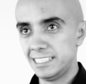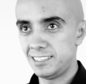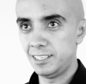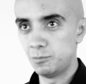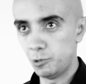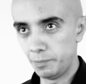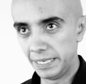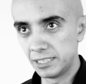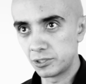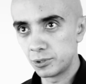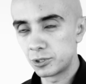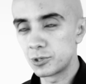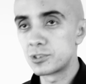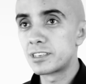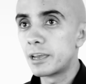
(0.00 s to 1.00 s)
este momento.
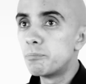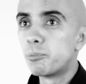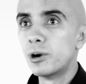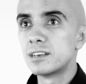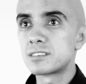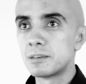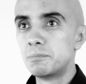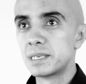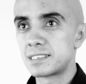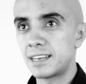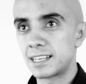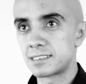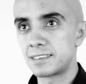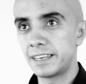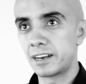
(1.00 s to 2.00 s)
Entonces, ¿qué puedes
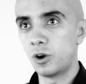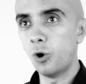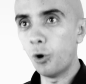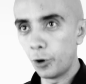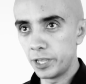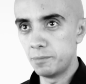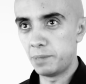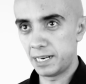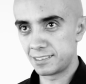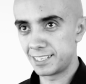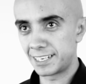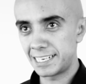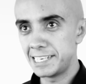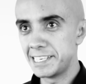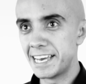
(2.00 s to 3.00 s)
empezar a hacer hoy para
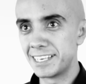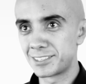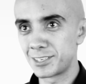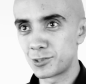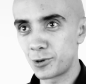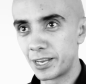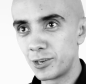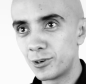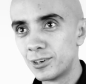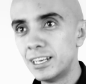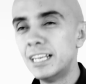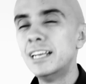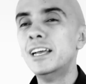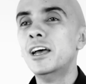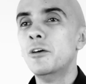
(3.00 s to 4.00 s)
hacer realidad ese sueño?
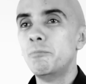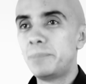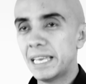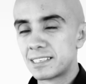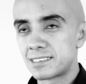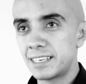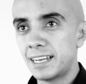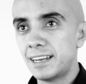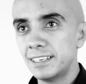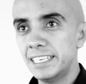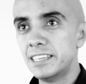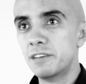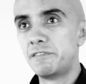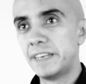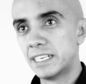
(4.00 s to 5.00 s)
Piensa
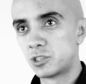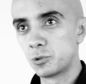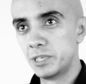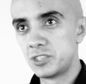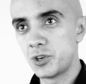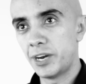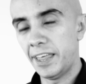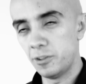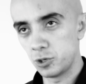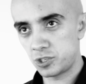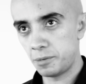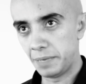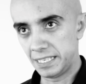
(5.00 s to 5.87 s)
y define tu visión a 12